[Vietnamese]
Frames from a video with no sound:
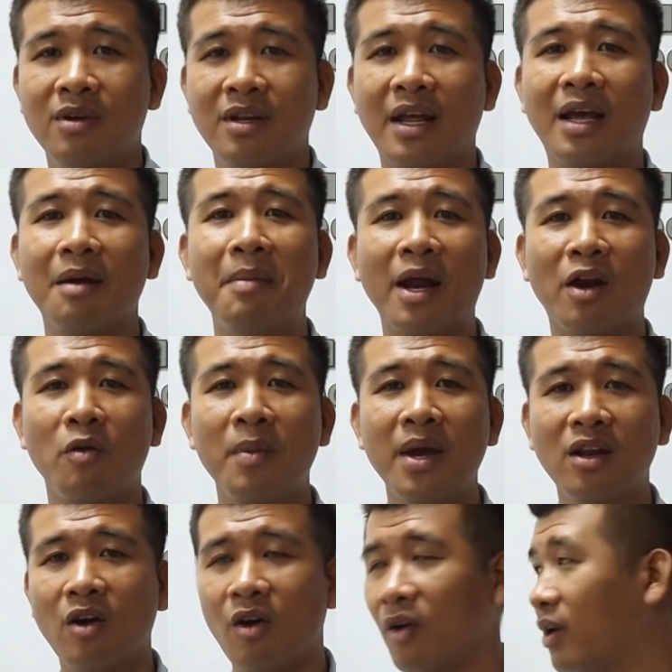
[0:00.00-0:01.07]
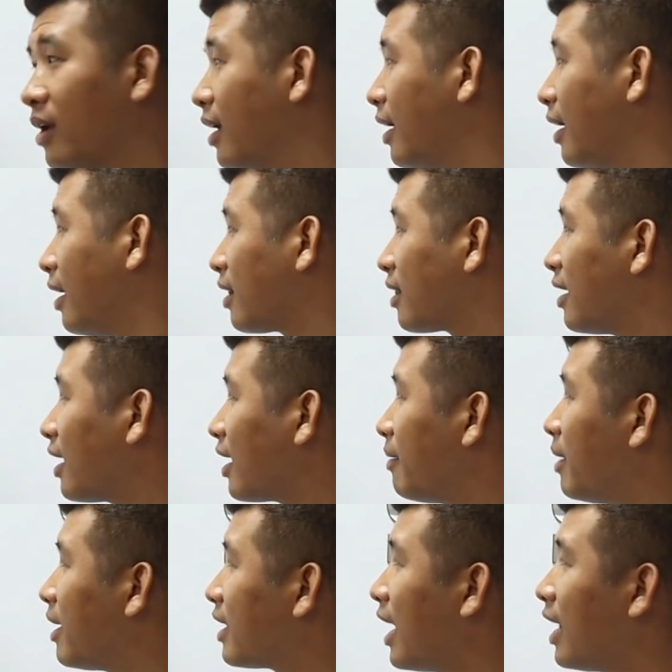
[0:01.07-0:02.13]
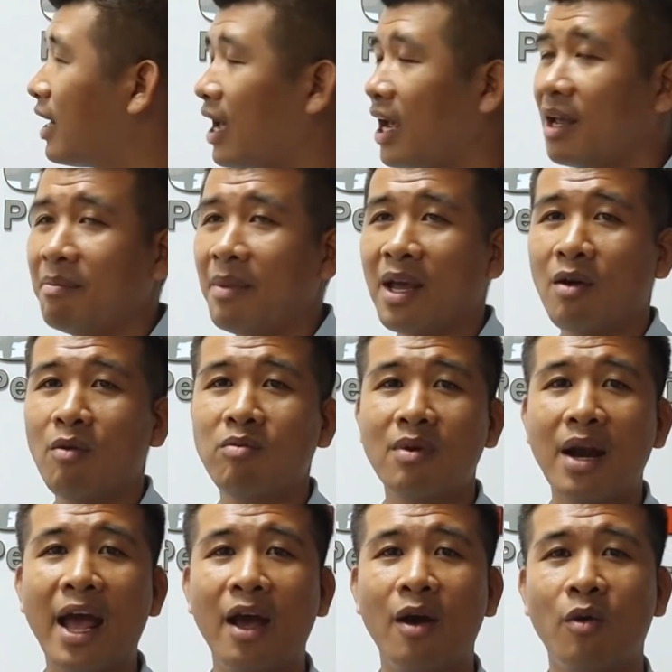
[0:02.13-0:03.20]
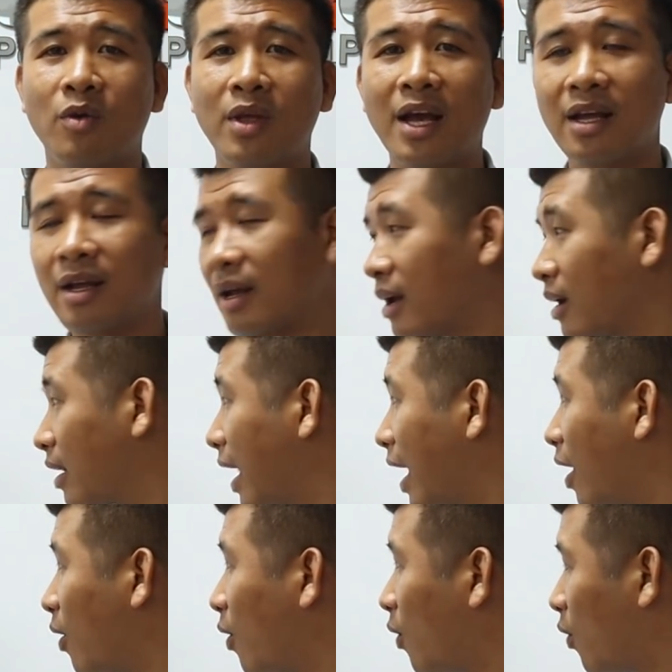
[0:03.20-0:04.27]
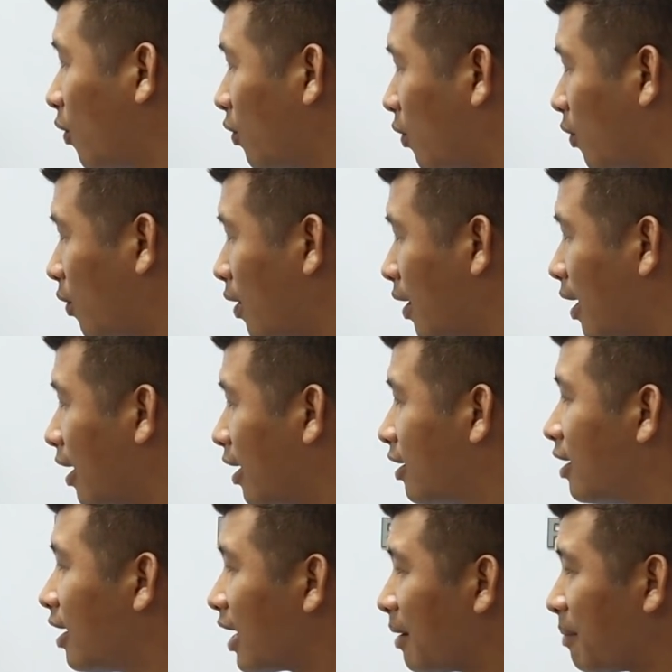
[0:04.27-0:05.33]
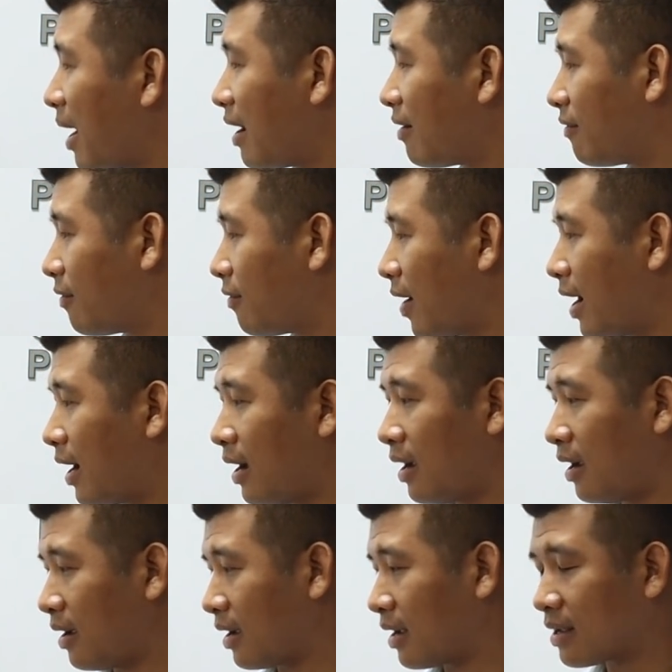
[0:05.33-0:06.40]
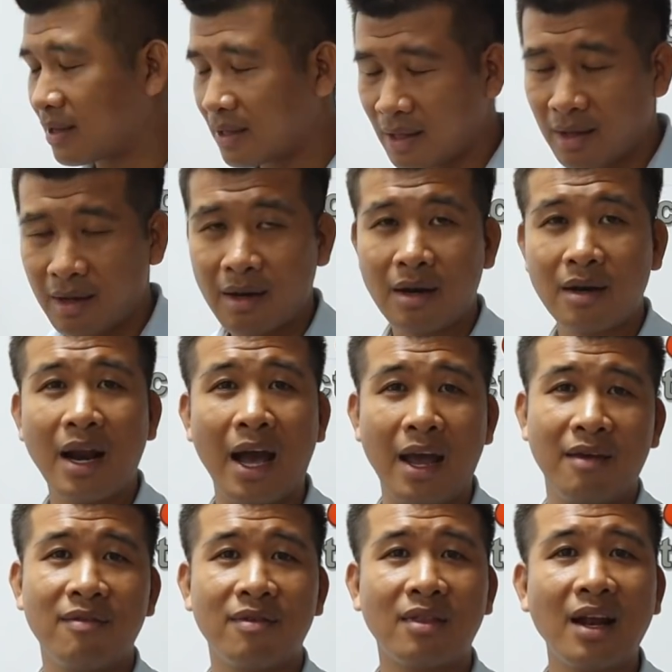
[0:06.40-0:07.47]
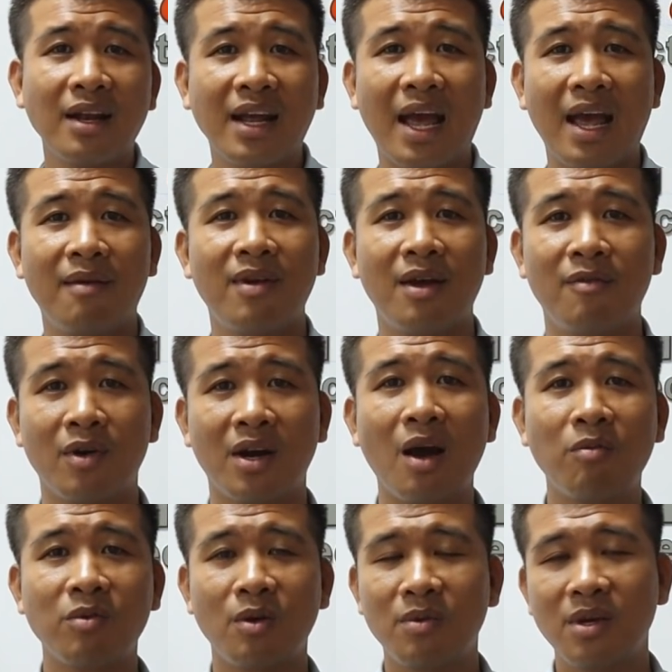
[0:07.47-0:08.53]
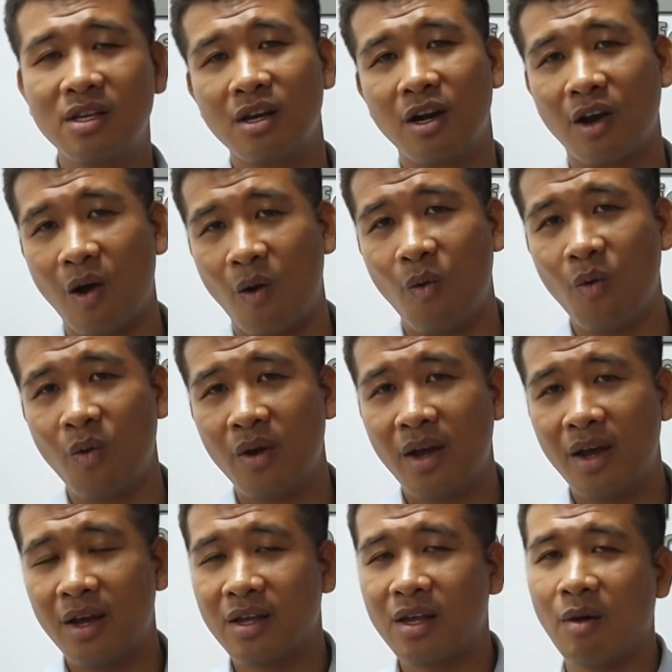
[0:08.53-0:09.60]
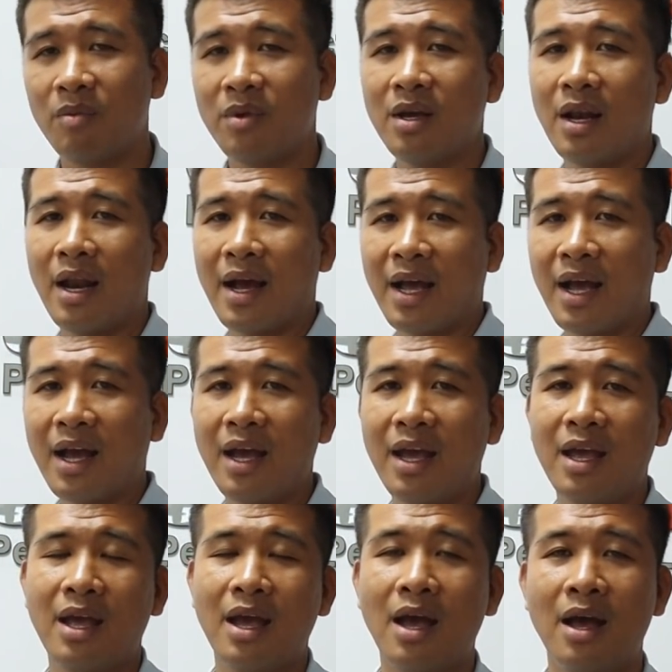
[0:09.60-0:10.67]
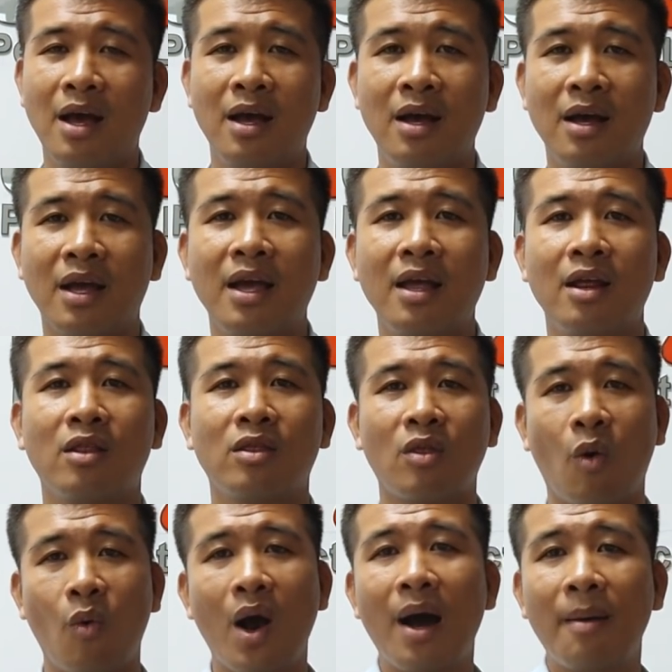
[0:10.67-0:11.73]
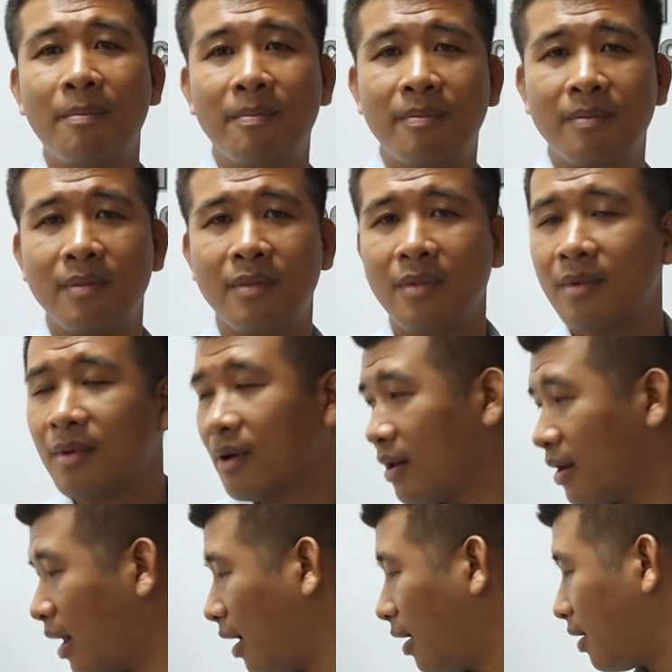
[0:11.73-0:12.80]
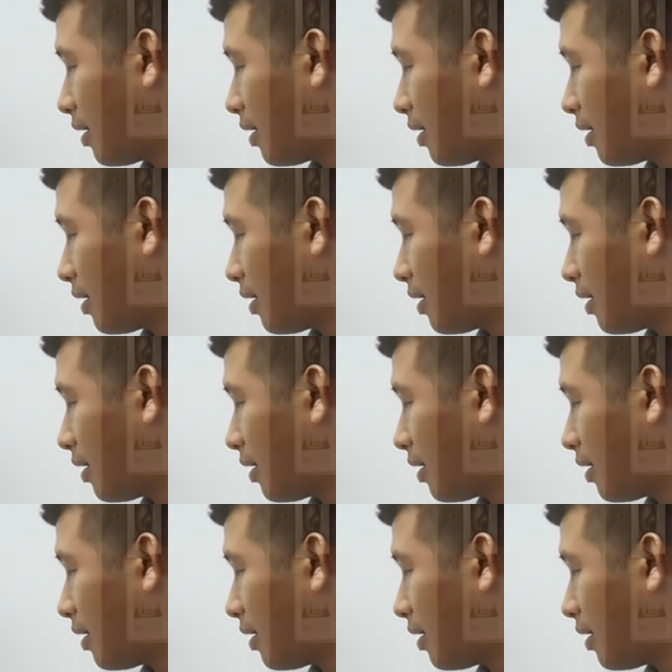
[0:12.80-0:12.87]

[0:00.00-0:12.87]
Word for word: Thì các bạn cũng biết rồi, những cái bên trên này mình cũng đều hướng các bạn về đẩy tất cả về một góc, giống như giường ngủ, giống như là các cái tổ âm đó.